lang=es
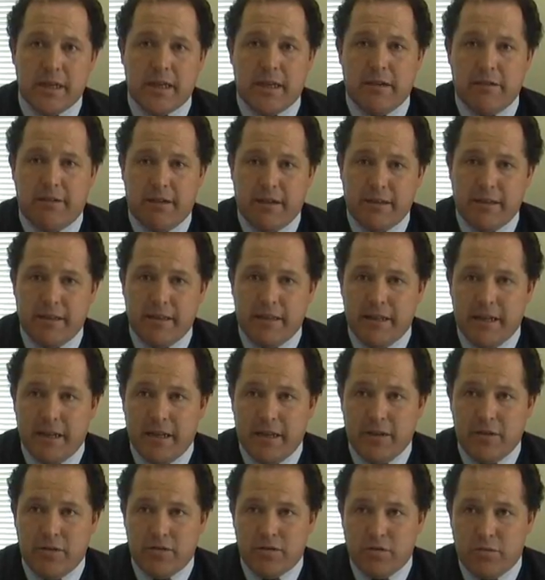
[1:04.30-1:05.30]
que van desde el
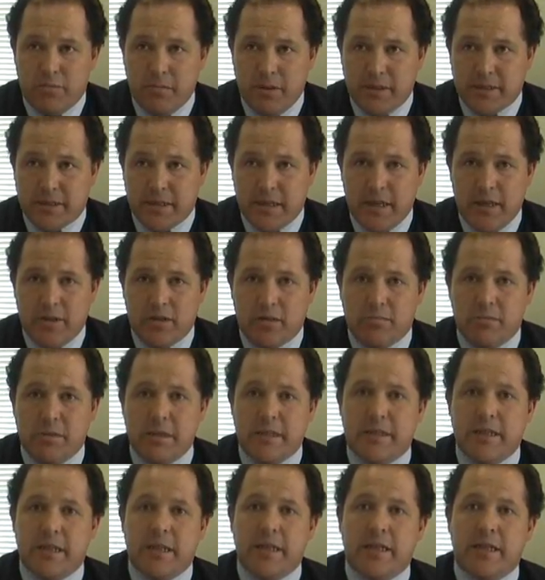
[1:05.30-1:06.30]
año 2006,
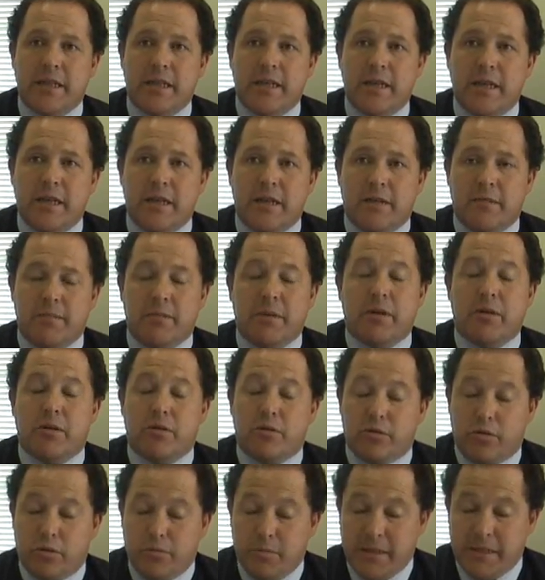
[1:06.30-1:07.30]
2007,
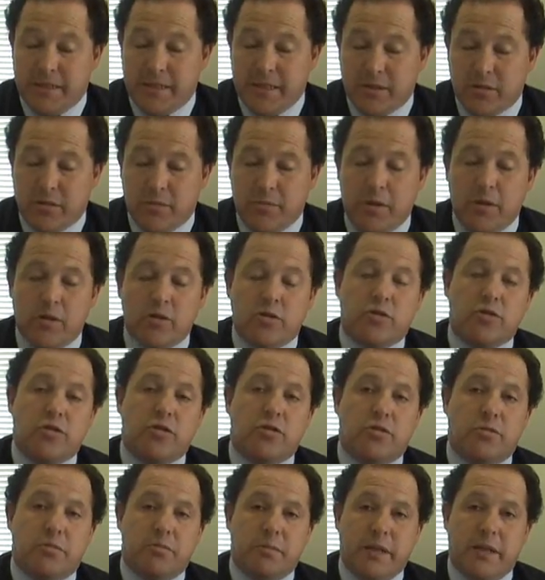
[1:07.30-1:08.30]
perdón, 2007, 2008 y
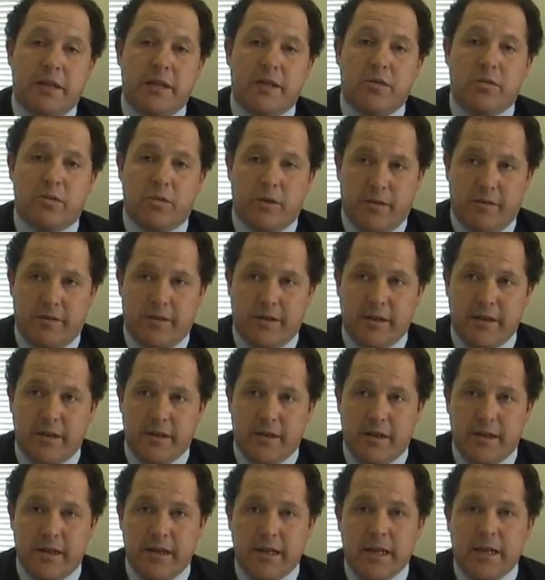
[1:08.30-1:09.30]
2009.
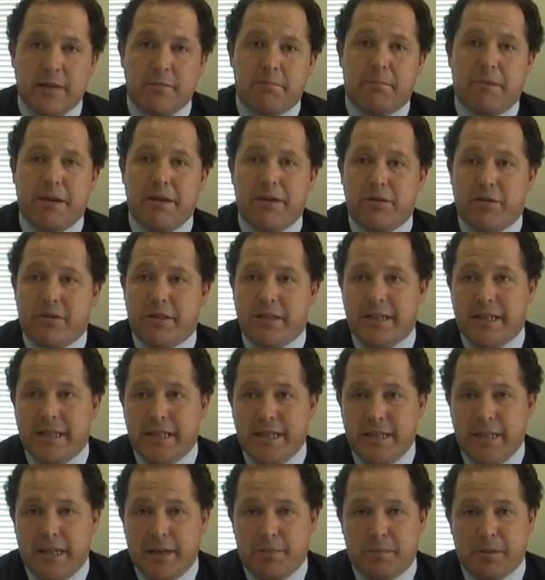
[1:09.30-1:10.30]
¿ah? Mayor
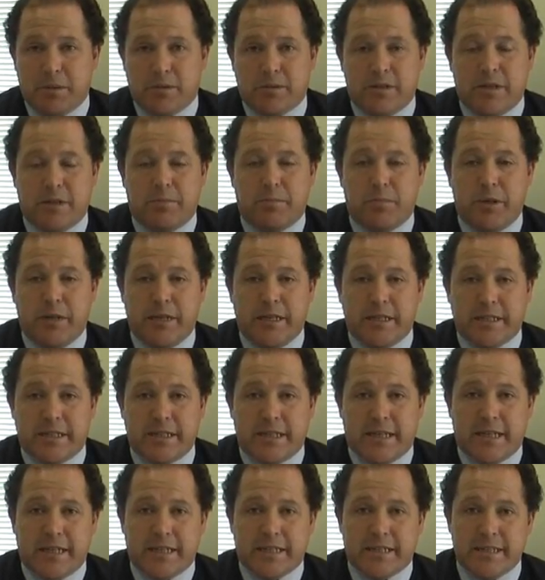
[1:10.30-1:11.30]
detalle, las personas pueden
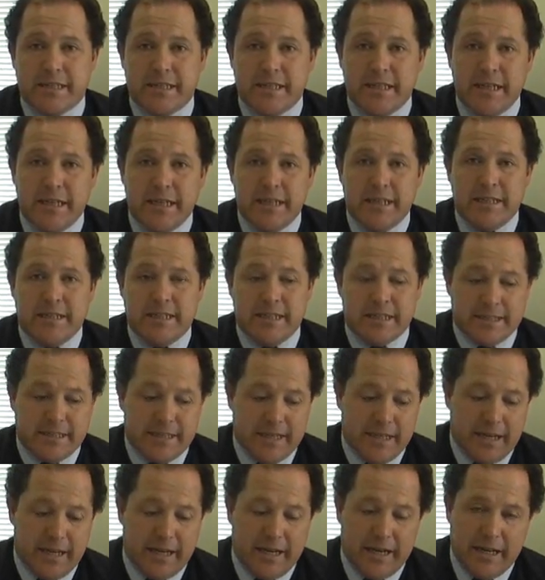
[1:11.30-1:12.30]
acercarse ya
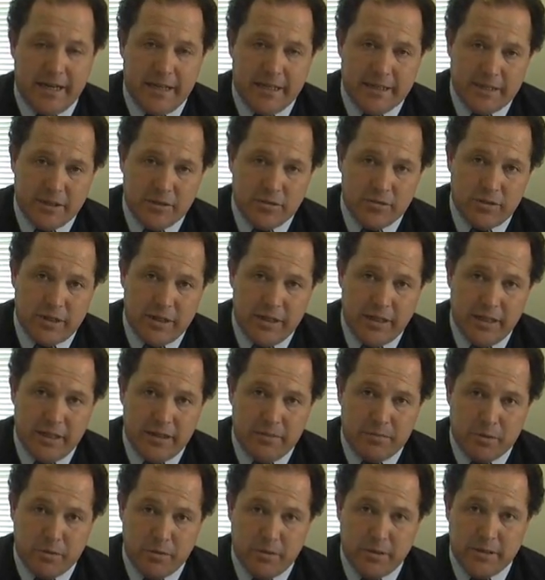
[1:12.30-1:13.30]
sea a la
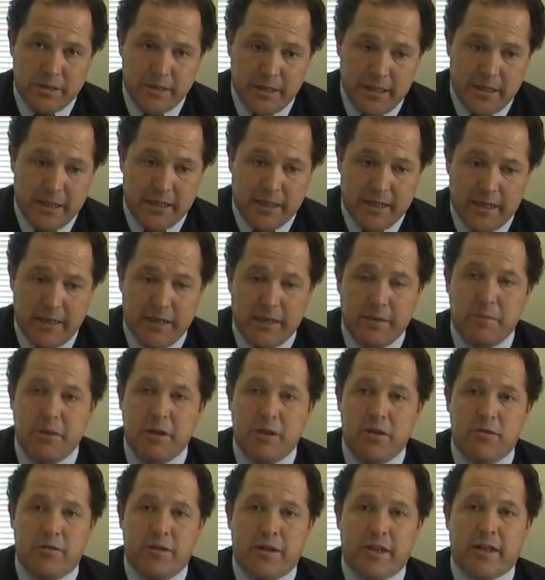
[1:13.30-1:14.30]
Tesorería Provincial acá en
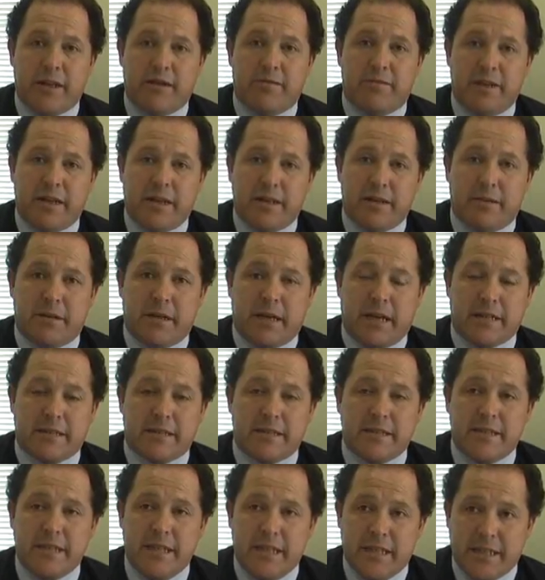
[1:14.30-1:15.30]
Emilio Berger Blanc,
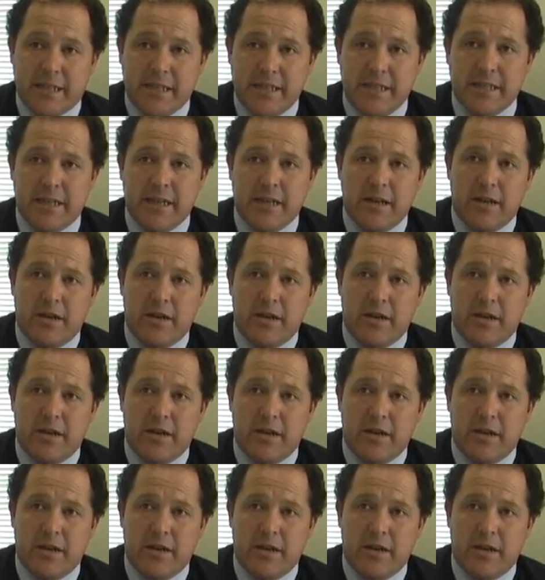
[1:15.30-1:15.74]
Casa 7,